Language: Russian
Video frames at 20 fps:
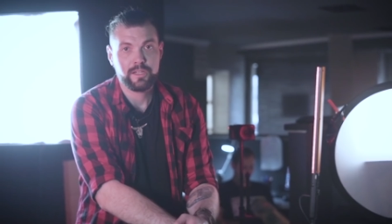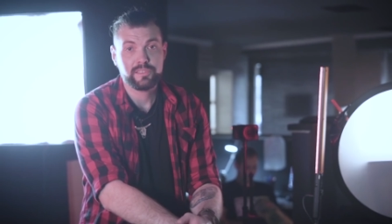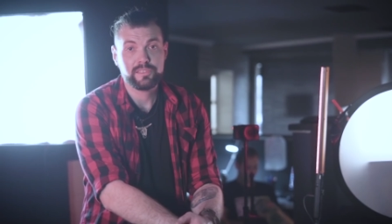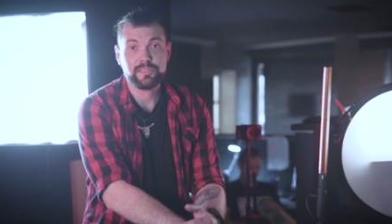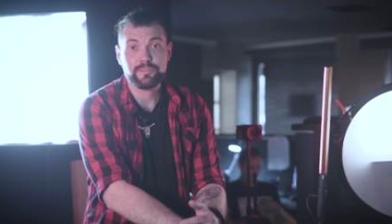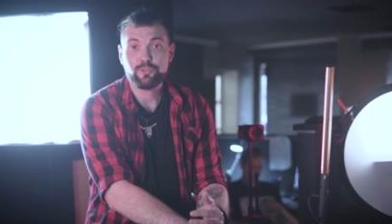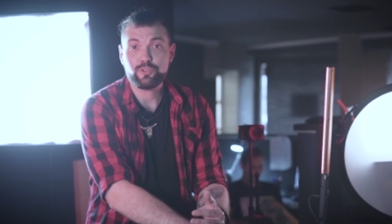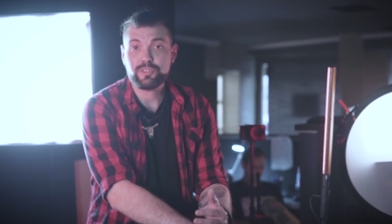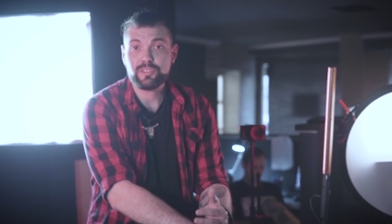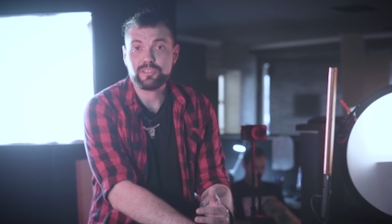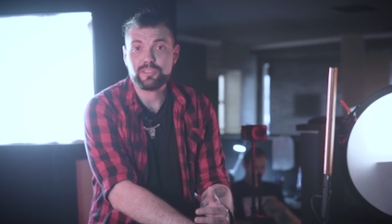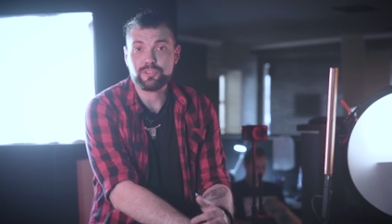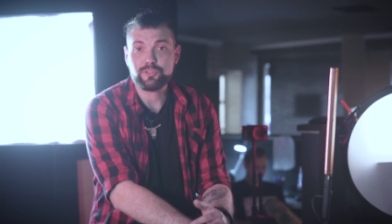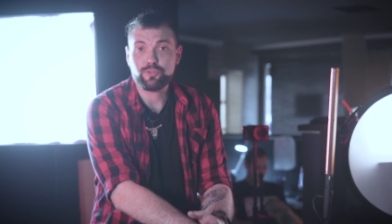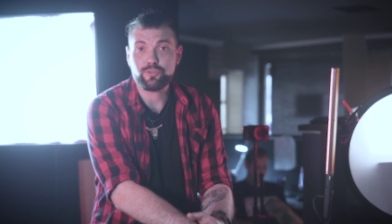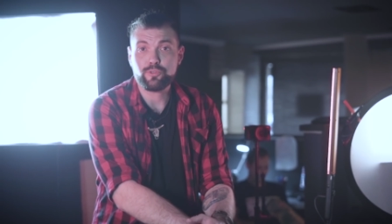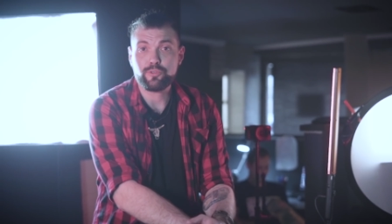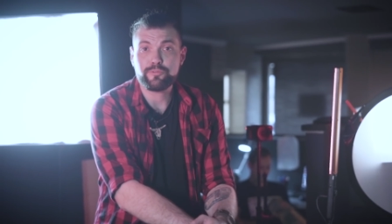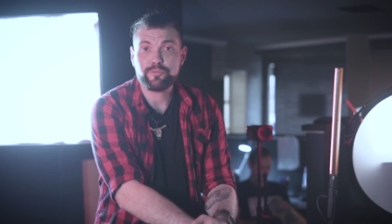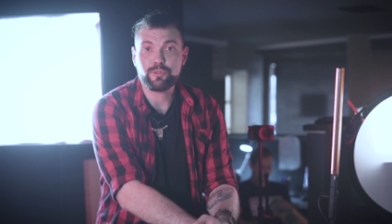Сегодня
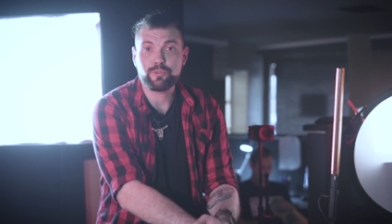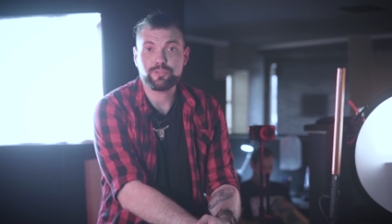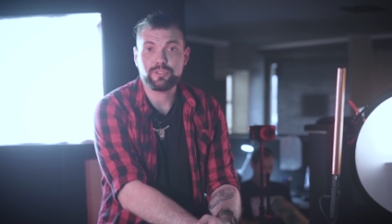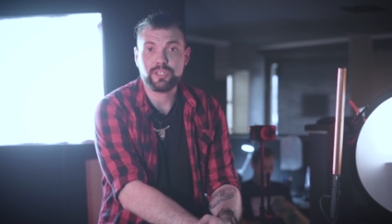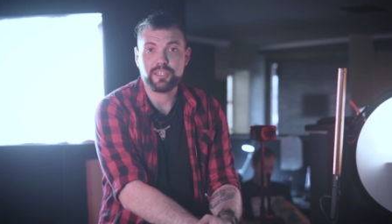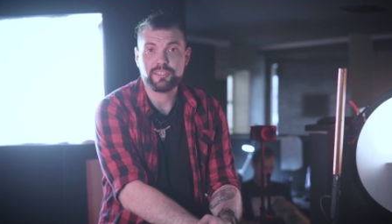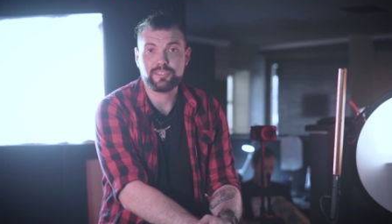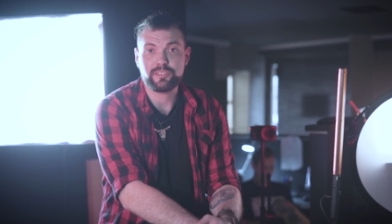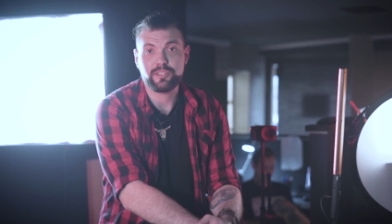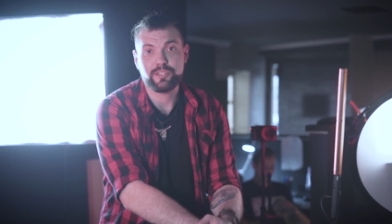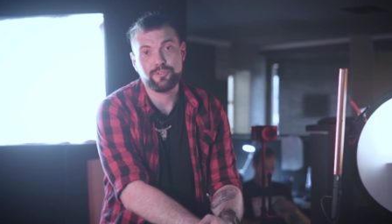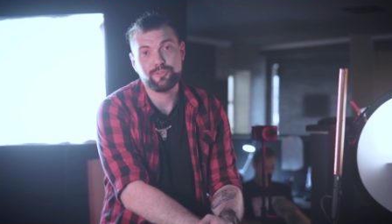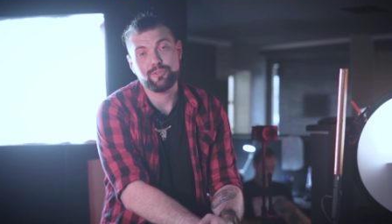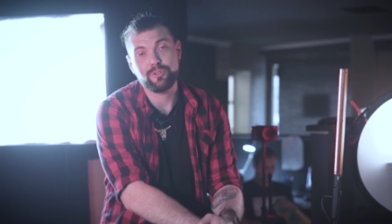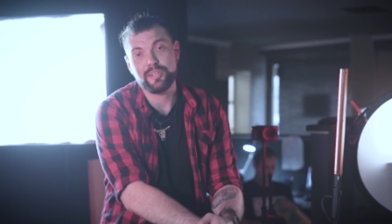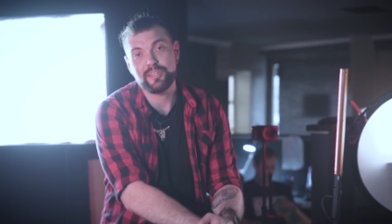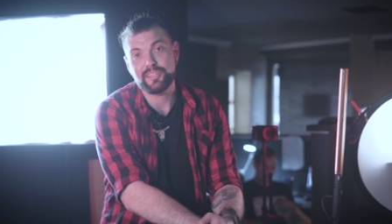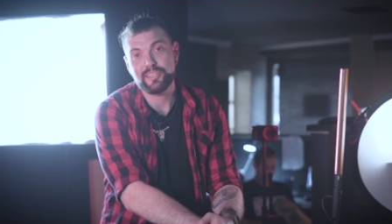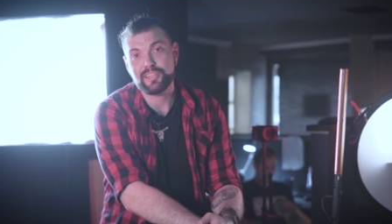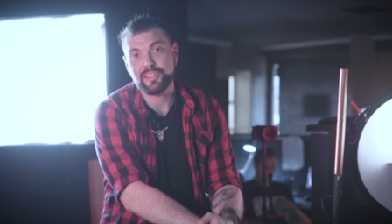татуировка утратила
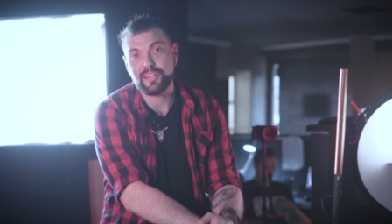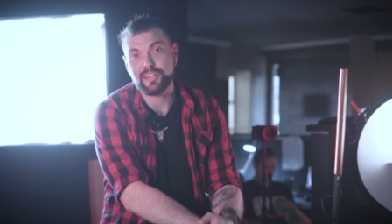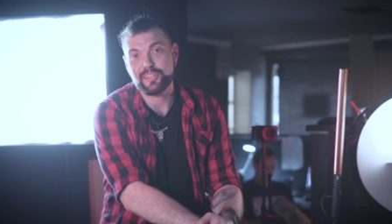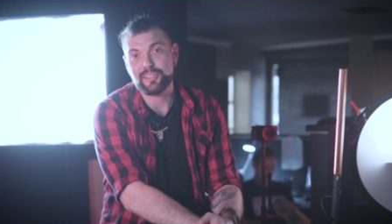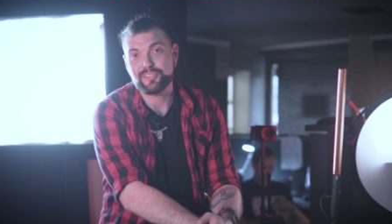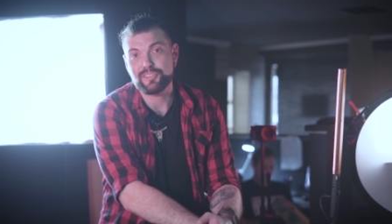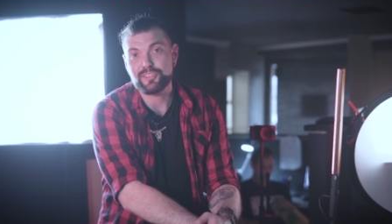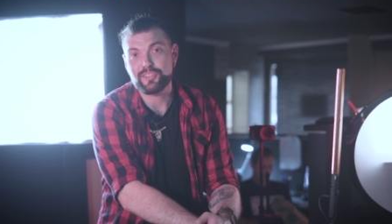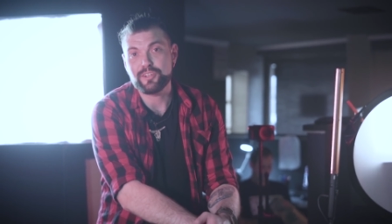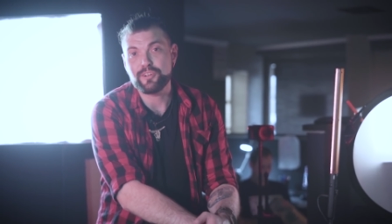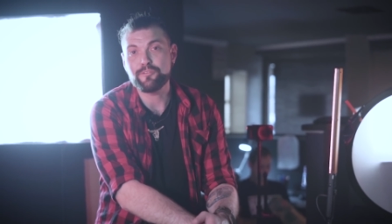ритуальный характер.